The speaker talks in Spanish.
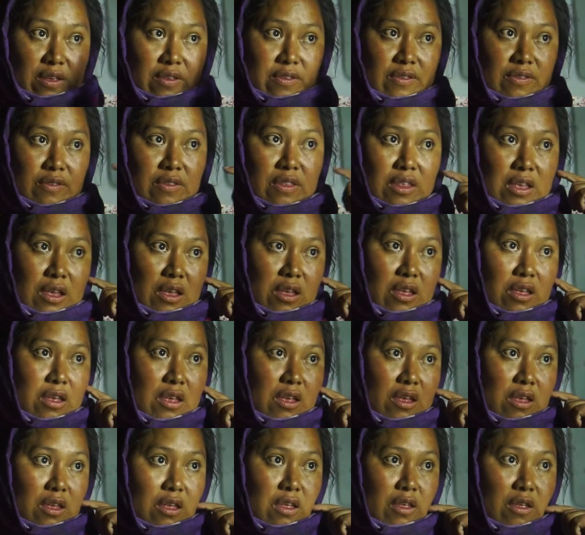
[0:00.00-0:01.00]

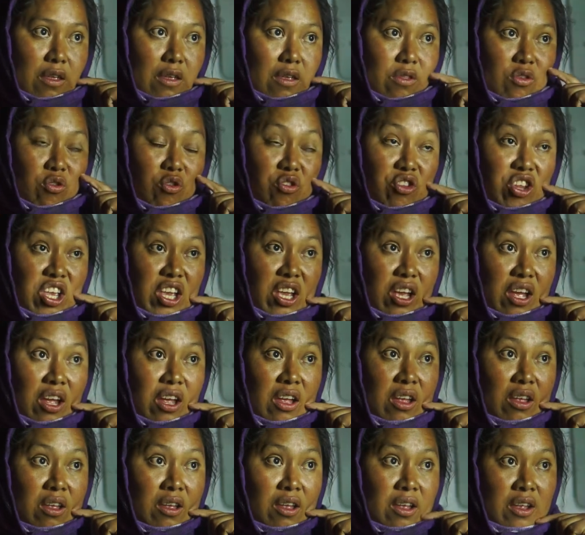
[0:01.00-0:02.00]
este,
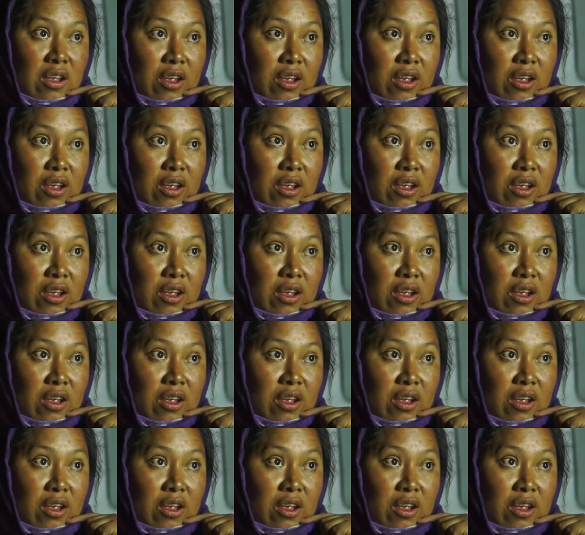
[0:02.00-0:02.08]
dónica,